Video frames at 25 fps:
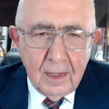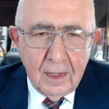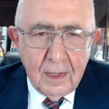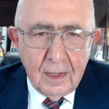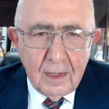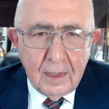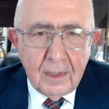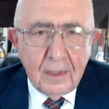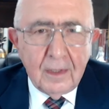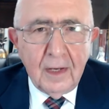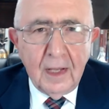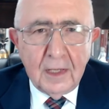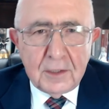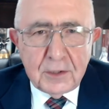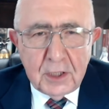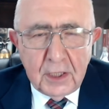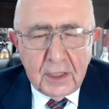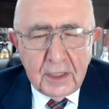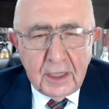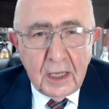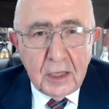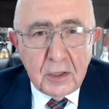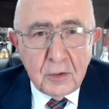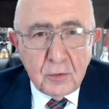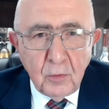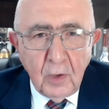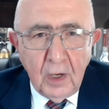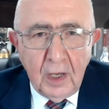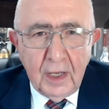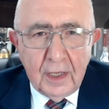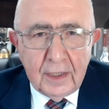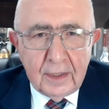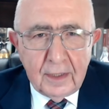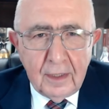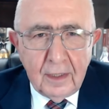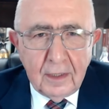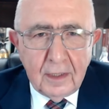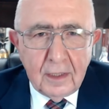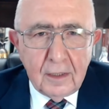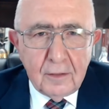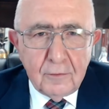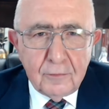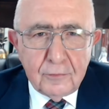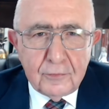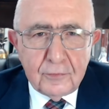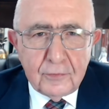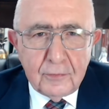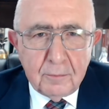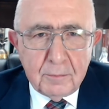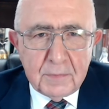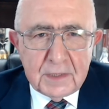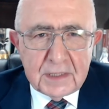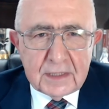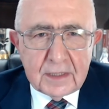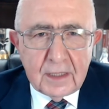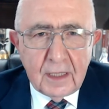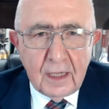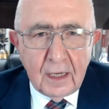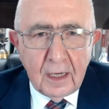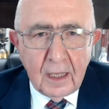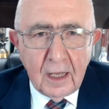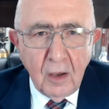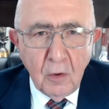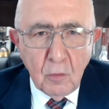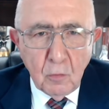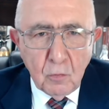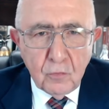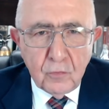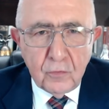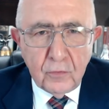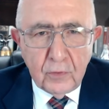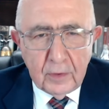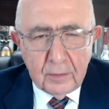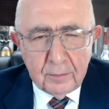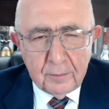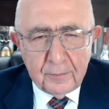آه، لا شيء يوحد الحلف مثل الخوف